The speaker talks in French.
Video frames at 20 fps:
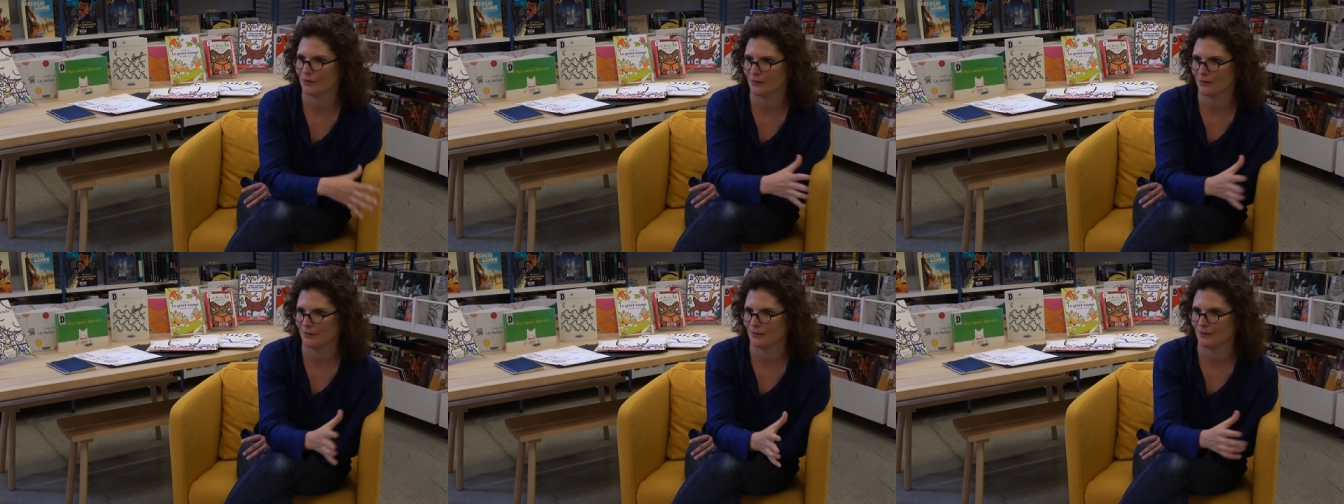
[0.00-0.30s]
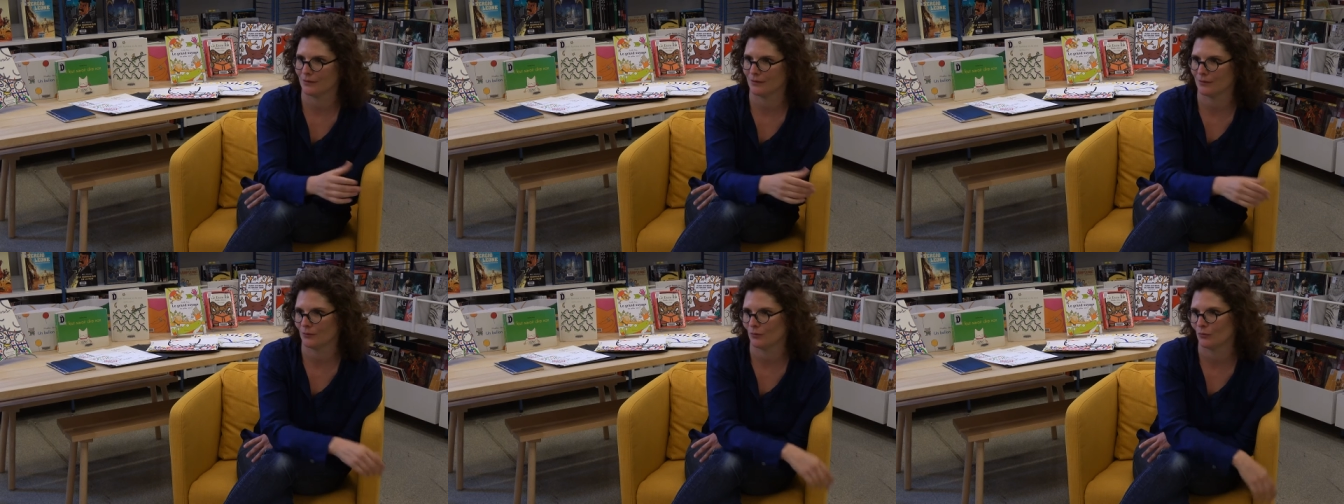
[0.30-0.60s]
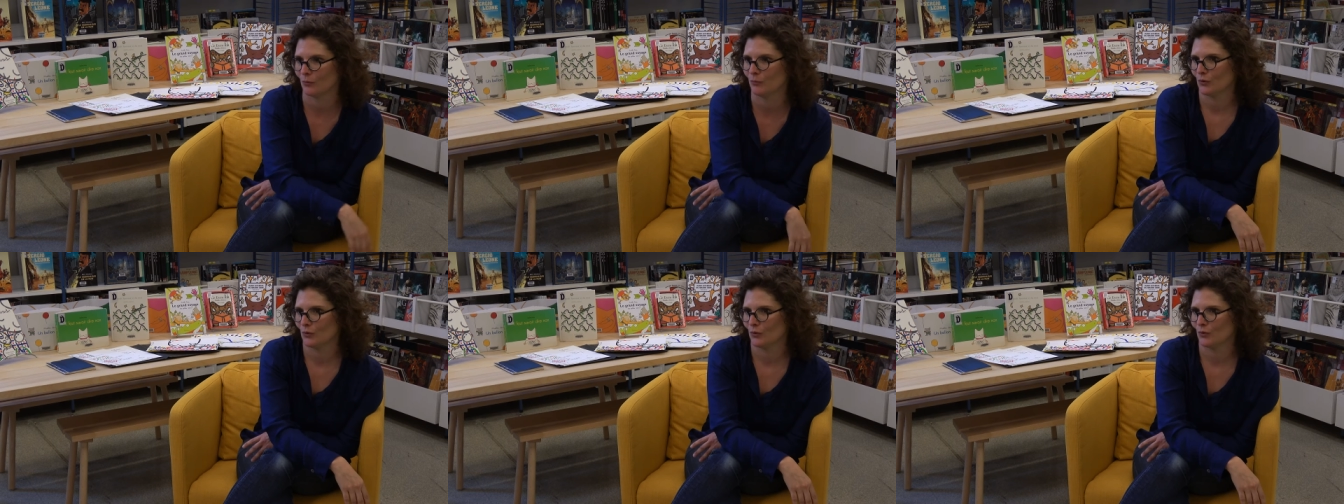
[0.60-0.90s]

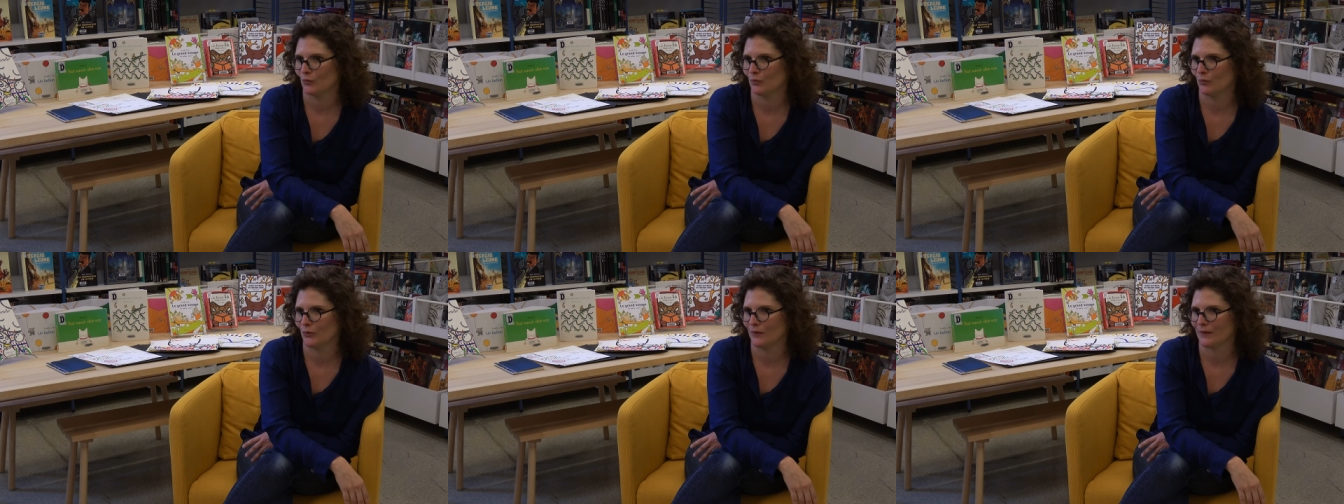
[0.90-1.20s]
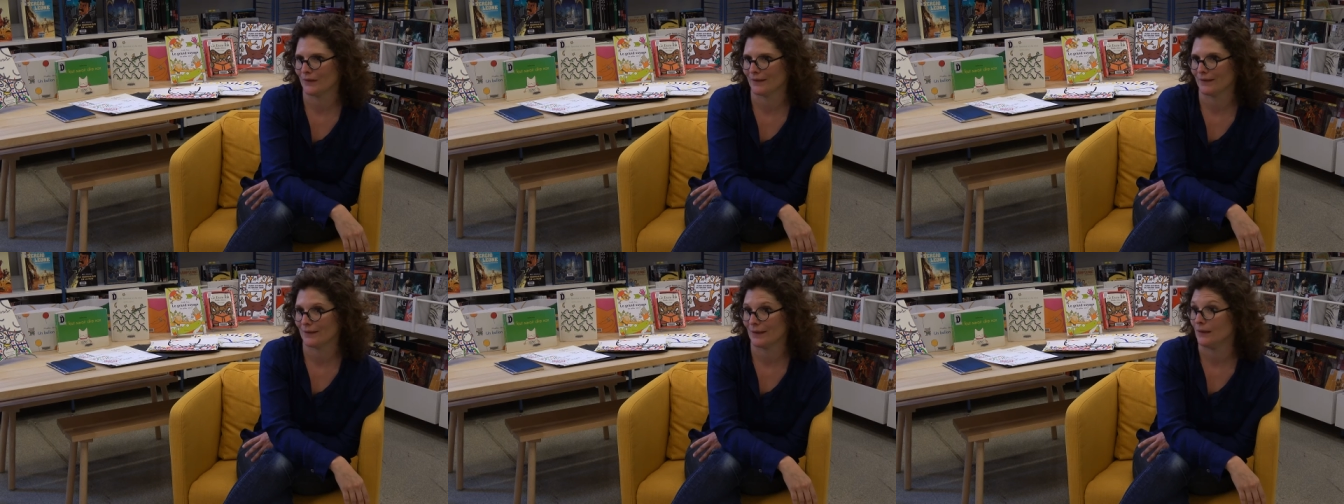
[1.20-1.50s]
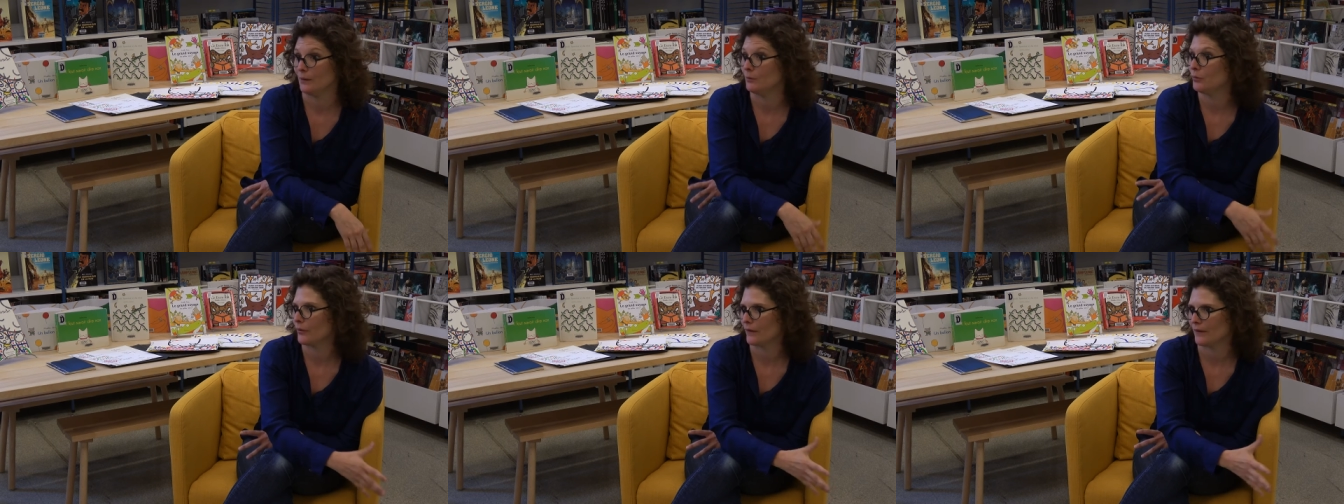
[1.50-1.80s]
Euh, on peut
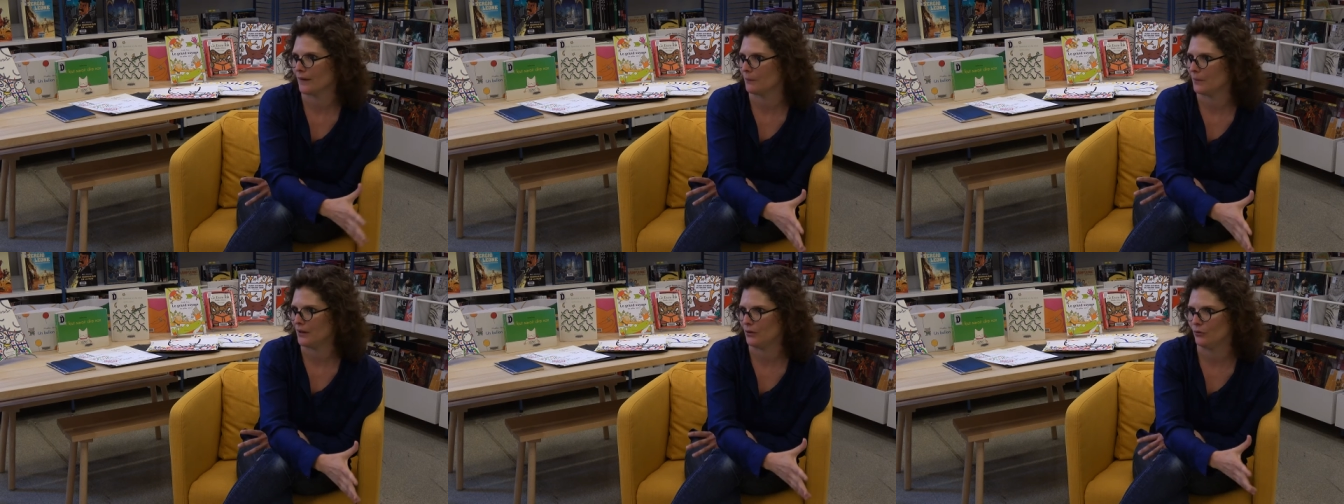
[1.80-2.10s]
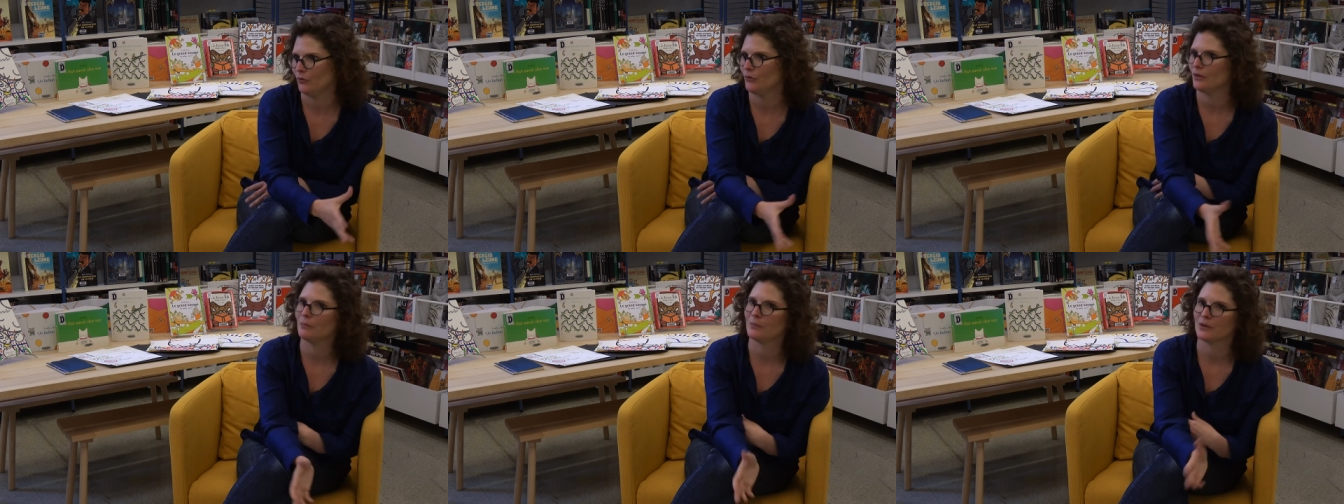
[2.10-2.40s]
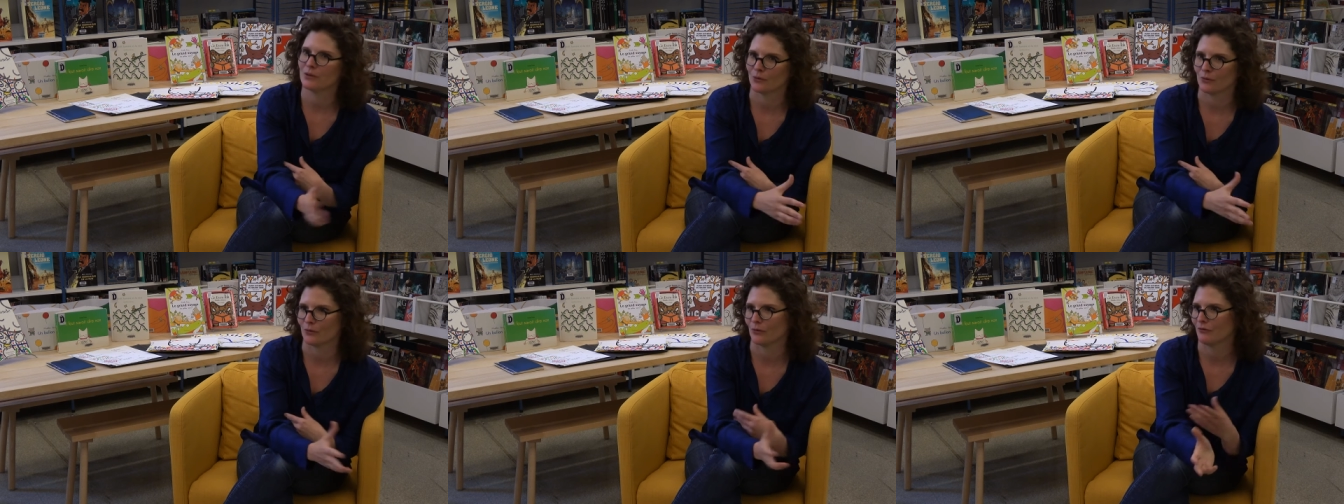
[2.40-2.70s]
s'installer pour cinq minutes et
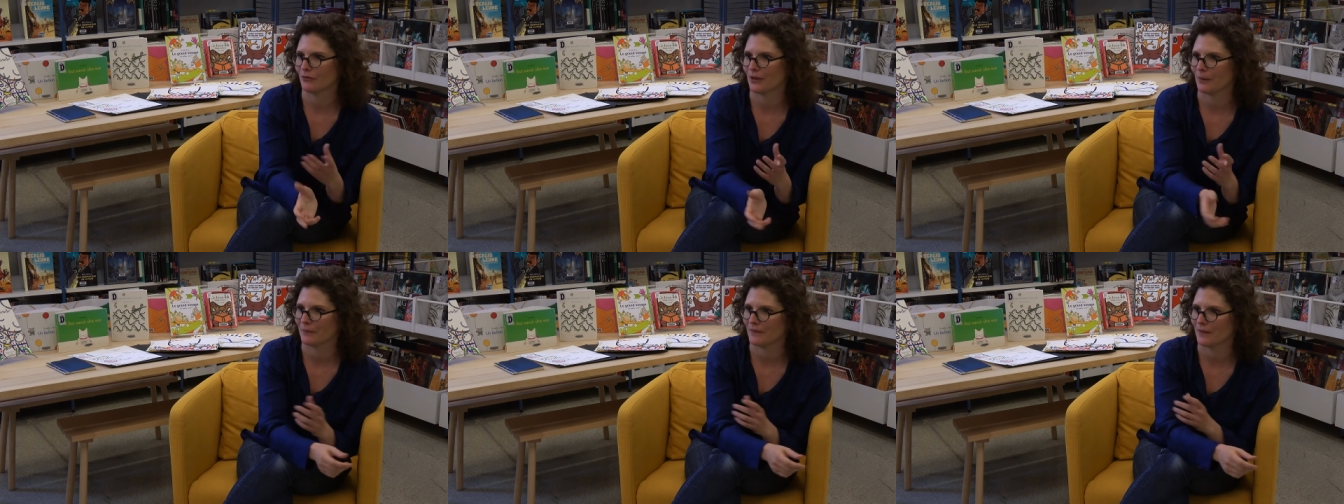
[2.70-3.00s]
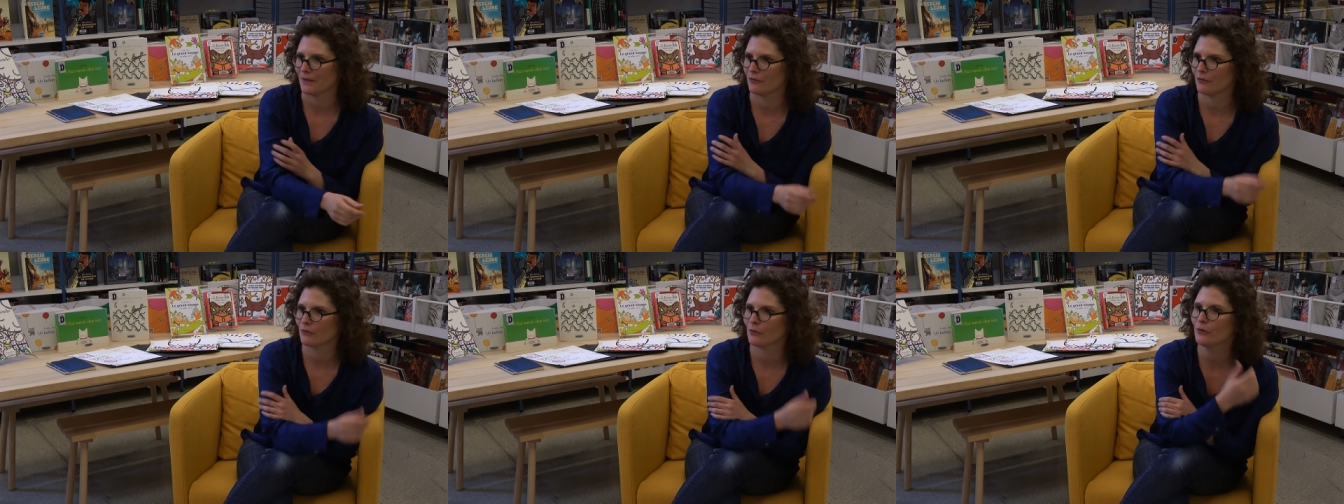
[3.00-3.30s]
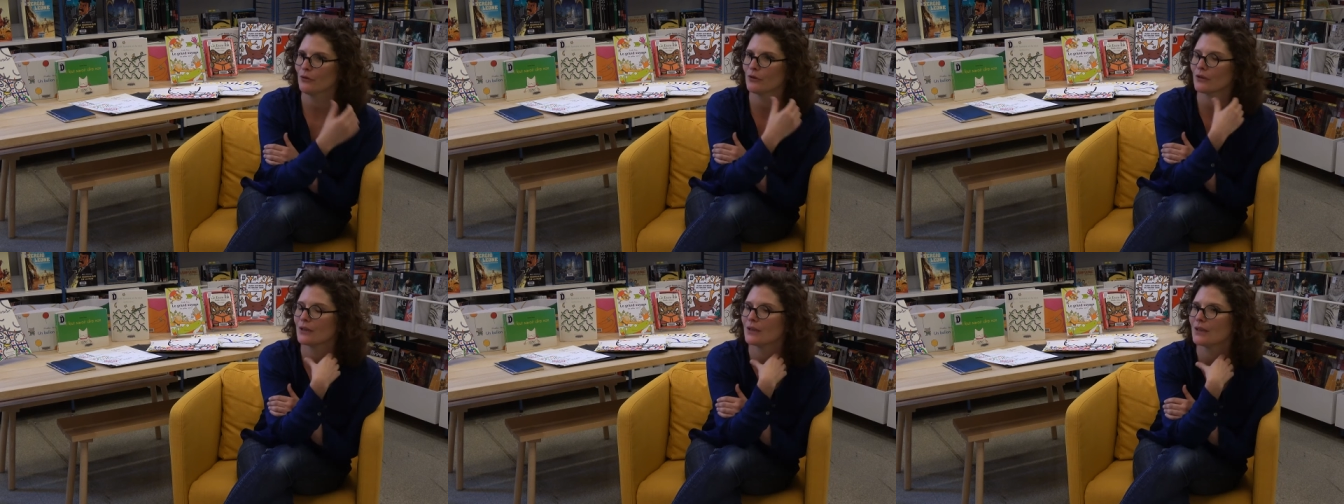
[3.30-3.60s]
puis on referme ses
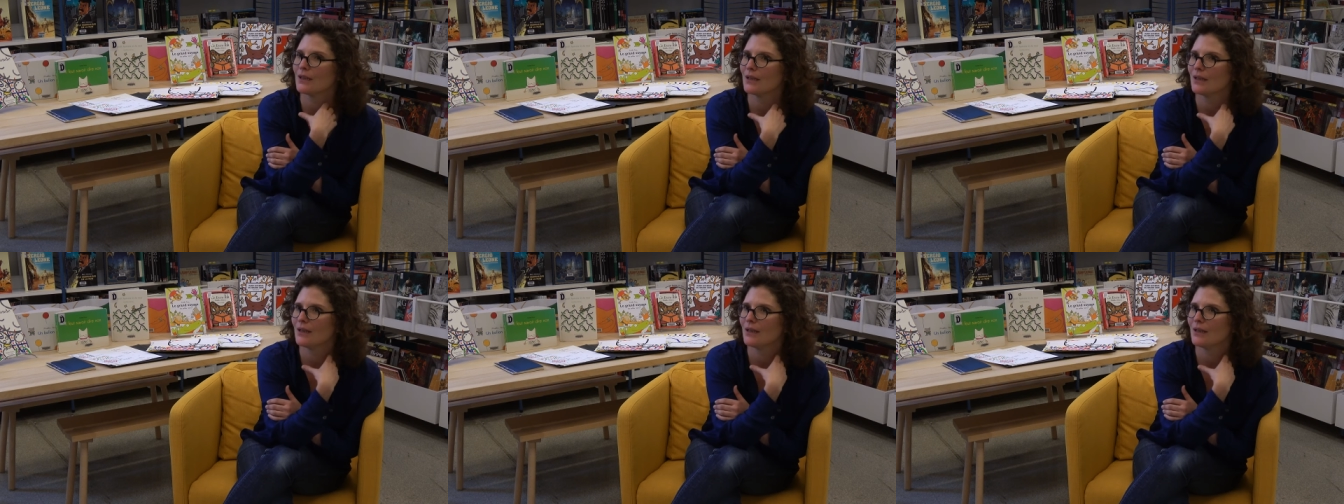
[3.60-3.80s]
feutres.